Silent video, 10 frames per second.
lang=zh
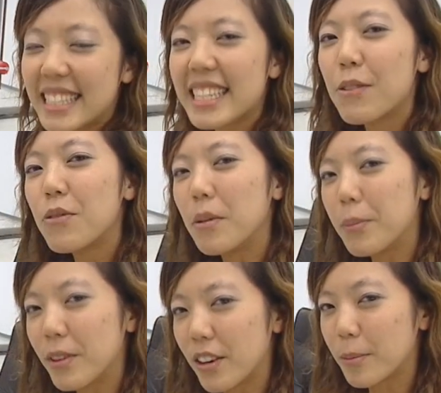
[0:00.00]
你在问我
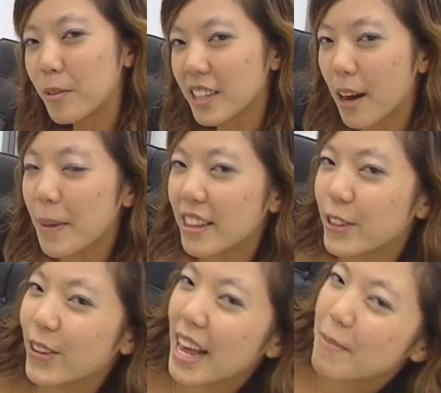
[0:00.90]
柏流木雕板的
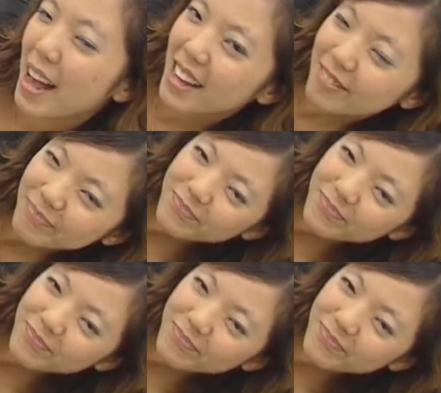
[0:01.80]
由来吗？